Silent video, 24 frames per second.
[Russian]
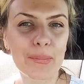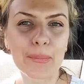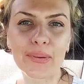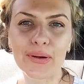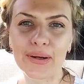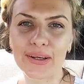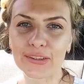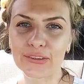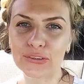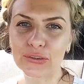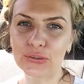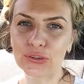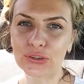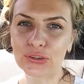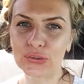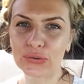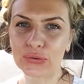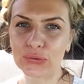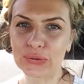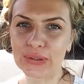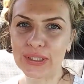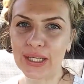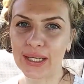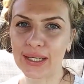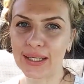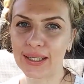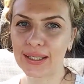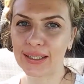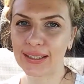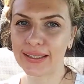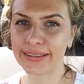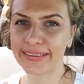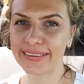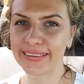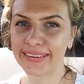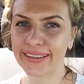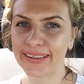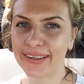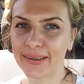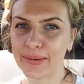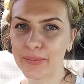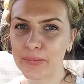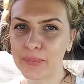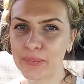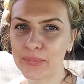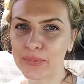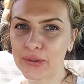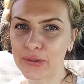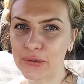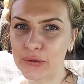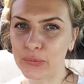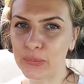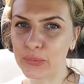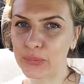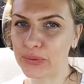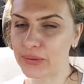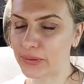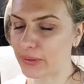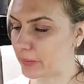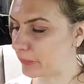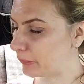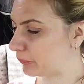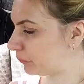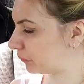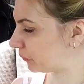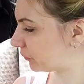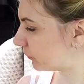Покажу, что я э, прикупила.